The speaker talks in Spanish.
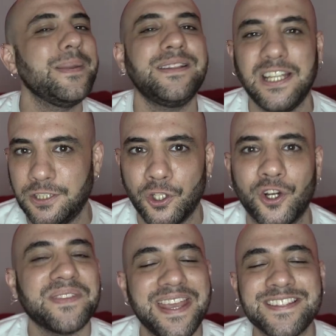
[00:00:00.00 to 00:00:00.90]
TikTok
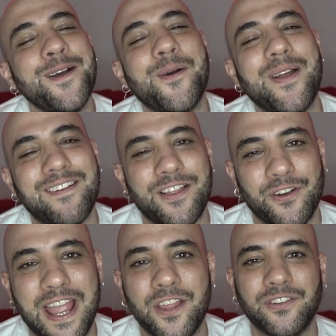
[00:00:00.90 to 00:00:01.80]
que es JoelabadOK
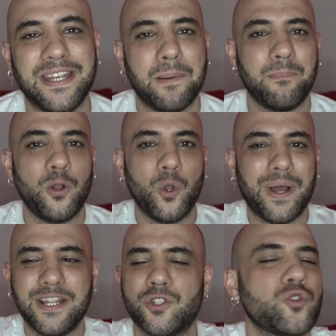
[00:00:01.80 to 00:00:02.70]
donde en ambos
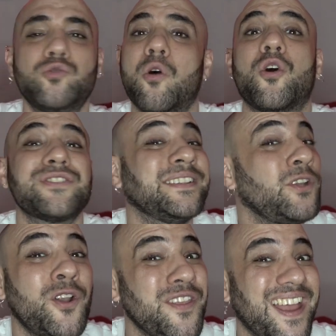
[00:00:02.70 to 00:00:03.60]
lugares subo cosas
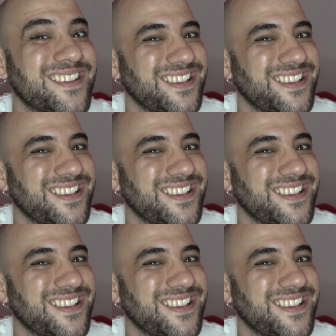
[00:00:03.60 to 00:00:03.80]
todos los días.